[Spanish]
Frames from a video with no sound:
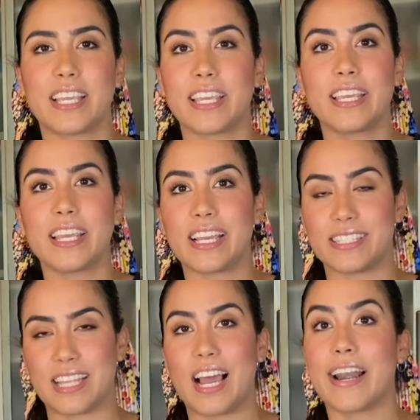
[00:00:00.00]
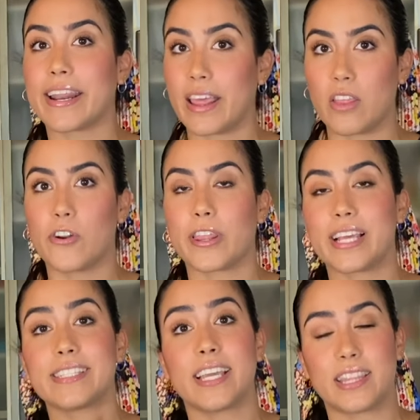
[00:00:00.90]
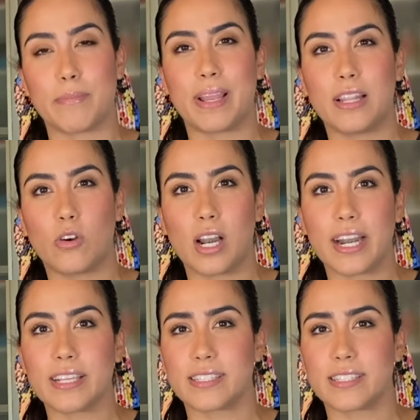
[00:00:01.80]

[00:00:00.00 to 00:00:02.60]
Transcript: y está alrededor de 7 mil dólares,